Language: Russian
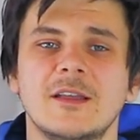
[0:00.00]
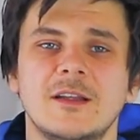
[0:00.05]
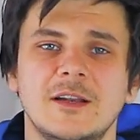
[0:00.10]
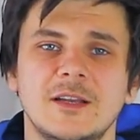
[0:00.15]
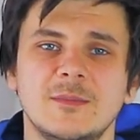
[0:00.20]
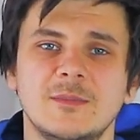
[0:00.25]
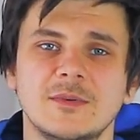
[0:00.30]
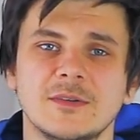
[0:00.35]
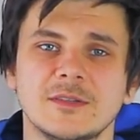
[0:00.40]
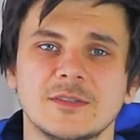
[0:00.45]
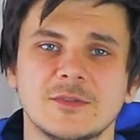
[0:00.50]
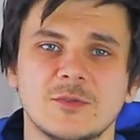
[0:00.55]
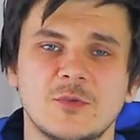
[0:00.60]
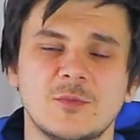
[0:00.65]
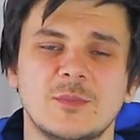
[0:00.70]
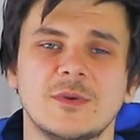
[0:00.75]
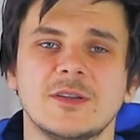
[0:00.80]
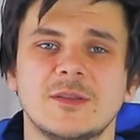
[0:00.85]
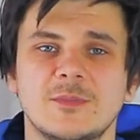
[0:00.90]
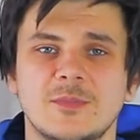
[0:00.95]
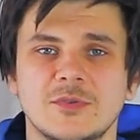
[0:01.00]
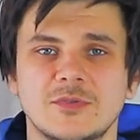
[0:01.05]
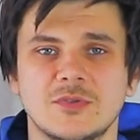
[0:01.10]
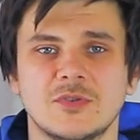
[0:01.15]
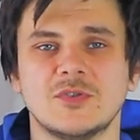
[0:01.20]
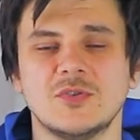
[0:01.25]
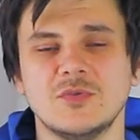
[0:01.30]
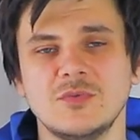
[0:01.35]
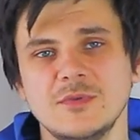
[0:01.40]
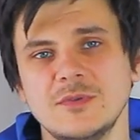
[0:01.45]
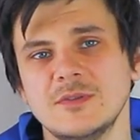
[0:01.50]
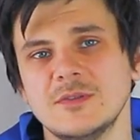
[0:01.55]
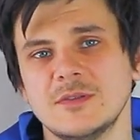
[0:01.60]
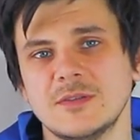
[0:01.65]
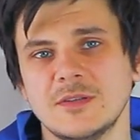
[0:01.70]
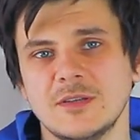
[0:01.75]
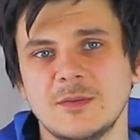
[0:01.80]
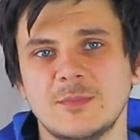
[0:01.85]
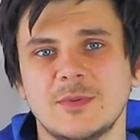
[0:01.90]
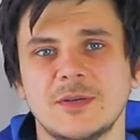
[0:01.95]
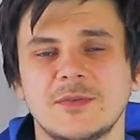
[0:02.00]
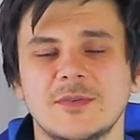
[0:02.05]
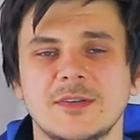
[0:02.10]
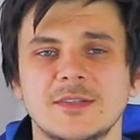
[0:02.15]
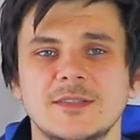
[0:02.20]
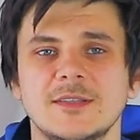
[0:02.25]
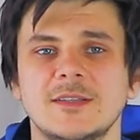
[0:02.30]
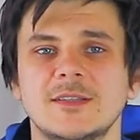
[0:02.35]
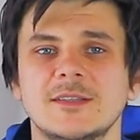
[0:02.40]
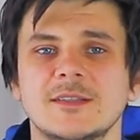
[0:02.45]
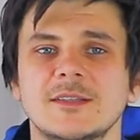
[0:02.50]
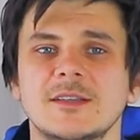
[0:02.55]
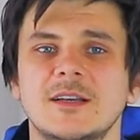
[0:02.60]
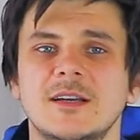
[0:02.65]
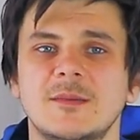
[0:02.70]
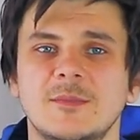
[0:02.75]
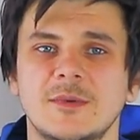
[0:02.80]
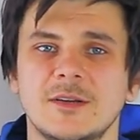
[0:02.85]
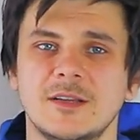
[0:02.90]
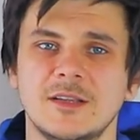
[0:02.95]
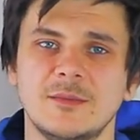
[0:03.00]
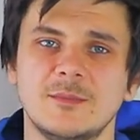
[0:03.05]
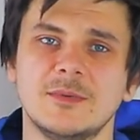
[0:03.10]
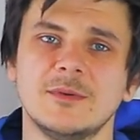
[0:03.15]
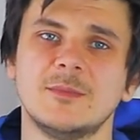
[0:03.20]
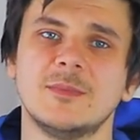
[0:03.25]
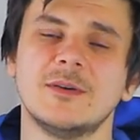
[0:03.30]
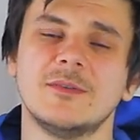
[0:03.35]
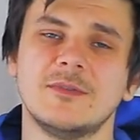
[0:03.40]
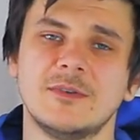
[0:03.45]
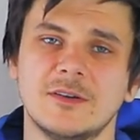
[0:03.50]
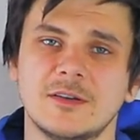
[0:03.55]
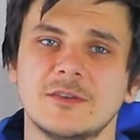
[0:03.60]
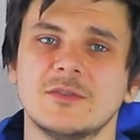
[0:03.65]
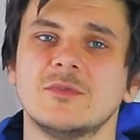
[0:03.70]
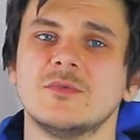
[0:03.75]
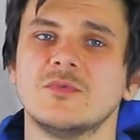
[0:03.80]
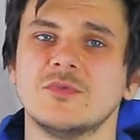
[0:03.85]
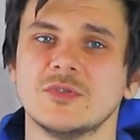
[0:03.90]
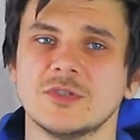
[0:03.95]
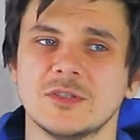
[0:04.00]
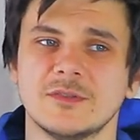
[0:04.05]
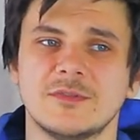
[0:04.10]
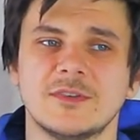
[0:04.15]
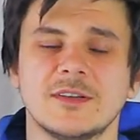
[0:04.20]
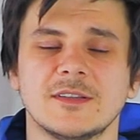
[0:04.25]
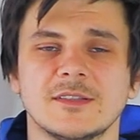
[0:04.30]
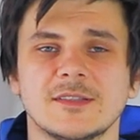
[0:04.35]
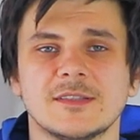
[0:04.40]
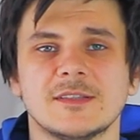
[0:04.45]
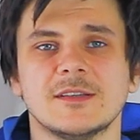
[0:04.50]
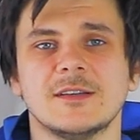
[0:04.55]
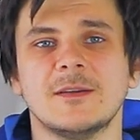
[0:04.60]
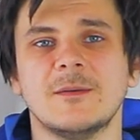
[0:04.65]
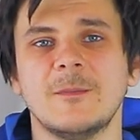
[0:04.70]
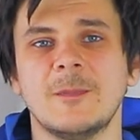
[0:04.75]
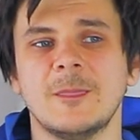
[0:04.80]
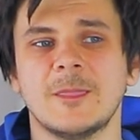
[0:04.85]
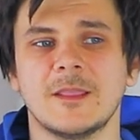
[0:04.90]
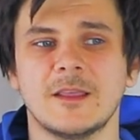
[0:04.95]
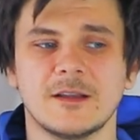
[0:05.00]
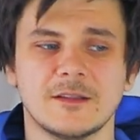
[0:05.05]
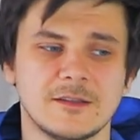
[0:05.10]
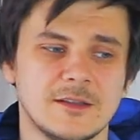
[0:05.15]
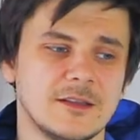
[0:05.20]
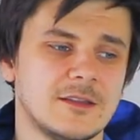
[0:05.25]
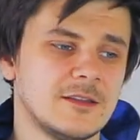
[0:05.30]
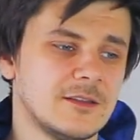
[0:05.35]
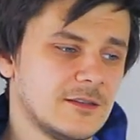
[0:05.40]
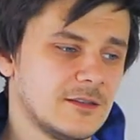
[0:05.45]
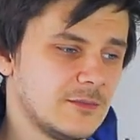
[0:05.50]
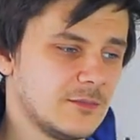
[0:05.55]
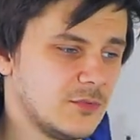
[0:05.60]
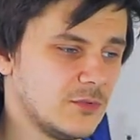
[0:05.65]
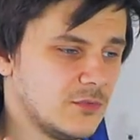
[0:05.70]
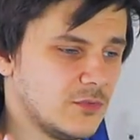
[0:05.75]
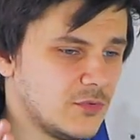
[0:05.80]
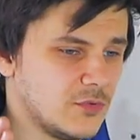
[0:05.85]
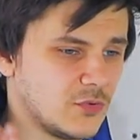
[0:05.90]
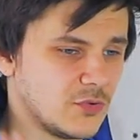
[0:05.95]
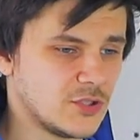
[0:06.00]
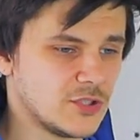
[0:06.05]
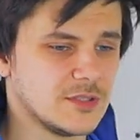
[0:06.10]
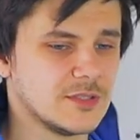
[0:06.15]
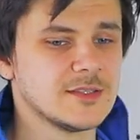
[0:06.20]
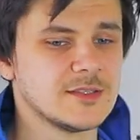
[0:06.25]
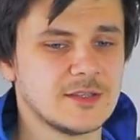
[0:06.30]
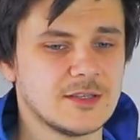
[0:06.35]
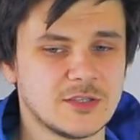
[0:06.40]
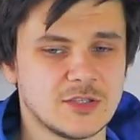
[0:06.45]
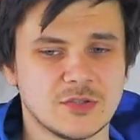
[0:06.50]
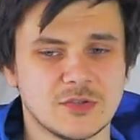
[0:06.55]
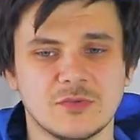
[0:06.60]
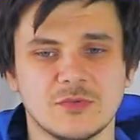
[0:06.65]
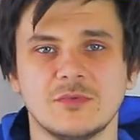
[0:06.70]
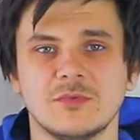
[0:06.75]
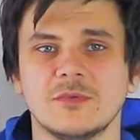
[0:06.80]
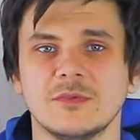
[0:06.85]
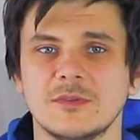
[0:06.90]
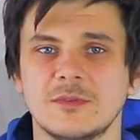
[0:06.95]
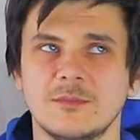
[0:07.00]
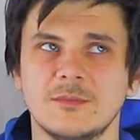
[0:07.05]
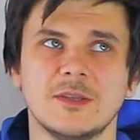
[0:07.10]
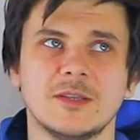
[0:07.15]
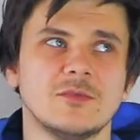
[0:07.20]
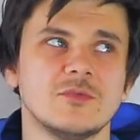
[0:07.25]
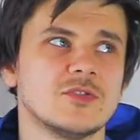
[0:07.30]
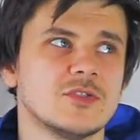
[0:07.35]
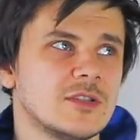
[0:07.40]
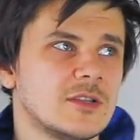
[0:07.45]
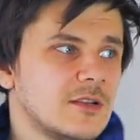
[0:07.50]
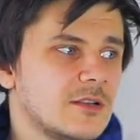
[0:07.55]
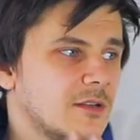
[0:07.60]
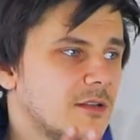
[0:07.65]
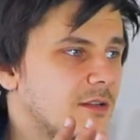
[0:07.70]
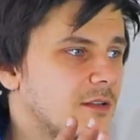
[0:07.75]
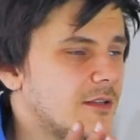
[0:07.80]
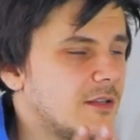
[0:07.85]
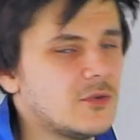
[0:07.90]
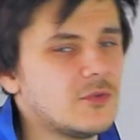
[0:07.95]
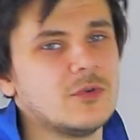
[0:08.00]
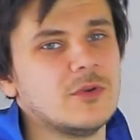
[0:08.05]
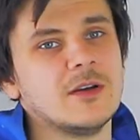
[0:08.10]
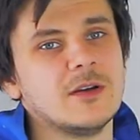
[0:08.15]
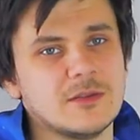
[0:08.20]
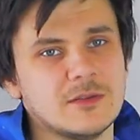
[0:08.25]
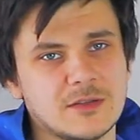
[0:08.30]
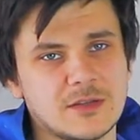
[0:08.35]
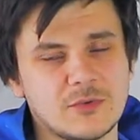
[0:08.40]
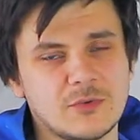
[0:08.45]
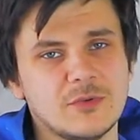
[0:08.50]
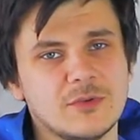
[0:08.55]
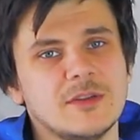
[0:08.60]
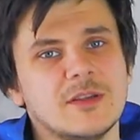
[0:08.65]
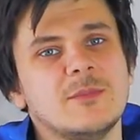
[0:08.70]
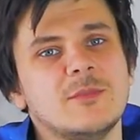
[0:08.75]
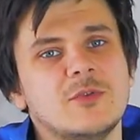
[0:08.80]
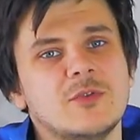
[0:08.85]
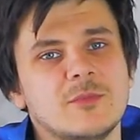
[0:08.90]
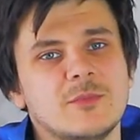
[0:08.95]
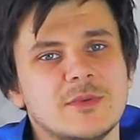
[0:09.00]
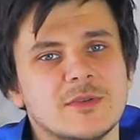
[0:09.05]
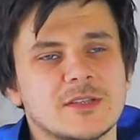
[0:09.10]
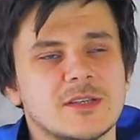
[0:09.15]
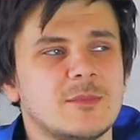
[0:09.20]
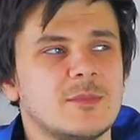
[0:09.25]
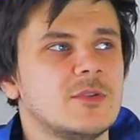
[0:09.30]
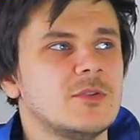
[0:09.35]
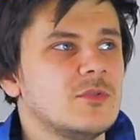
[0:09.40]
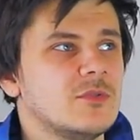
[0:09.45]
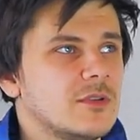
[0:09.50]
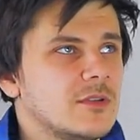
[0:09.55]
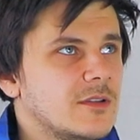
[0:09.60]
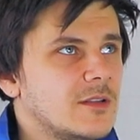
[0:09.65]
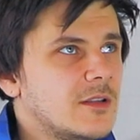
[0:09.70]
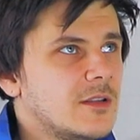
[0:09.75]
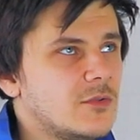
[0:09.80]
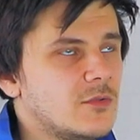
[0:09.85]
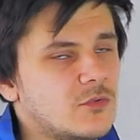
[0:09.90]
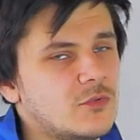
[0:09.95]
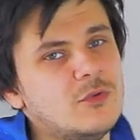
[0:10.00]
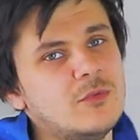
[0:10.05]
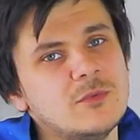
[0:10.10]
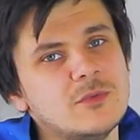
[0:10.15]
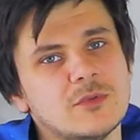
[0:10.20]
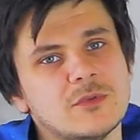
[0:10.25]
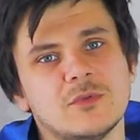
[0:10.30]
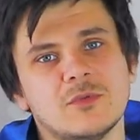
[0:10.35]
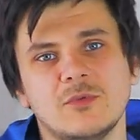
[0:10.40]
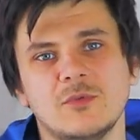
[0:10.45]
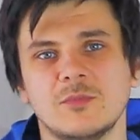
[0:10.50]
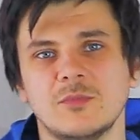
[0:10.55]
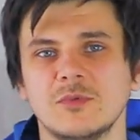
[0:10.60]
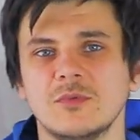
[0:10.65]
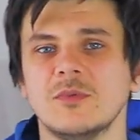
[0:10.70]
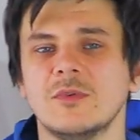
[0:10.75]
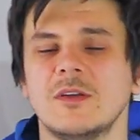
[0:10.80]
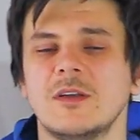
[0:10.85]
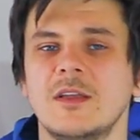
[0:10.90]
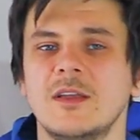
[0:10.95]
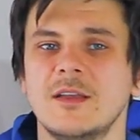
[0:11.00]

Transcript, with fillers: либо закупать по чуть-чуть и привозить сам, либо по факту уже в конце, когда я буду точно знать, что вот мне нужна такой, такой-то объем пескобетона на эту комнату, то буду